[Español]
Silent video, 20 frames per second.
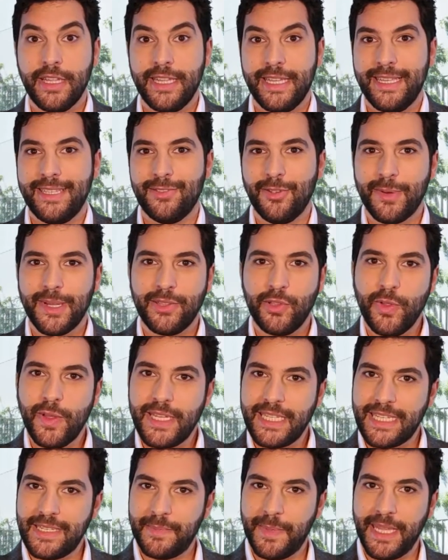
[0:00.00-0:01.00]
y sobre todo a
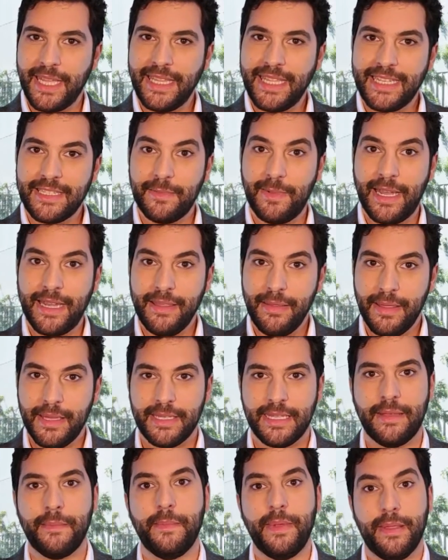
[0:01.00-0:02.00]
esas pequeñas
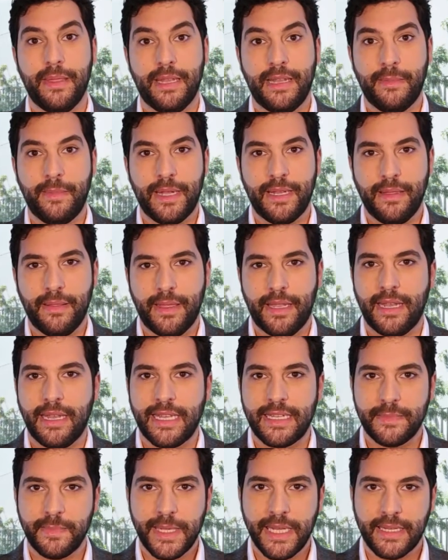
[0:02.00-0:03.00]
varices que empiezan a aparecer en
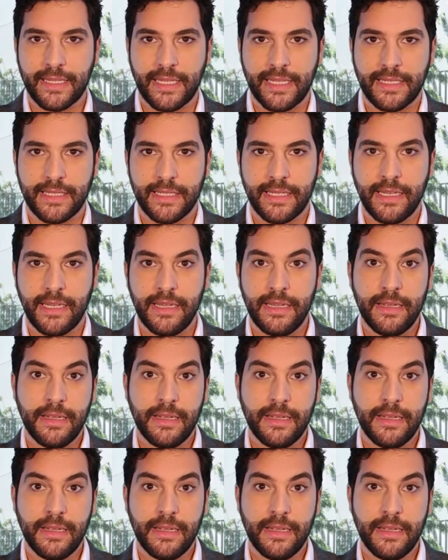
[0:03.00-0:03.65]
las piernas.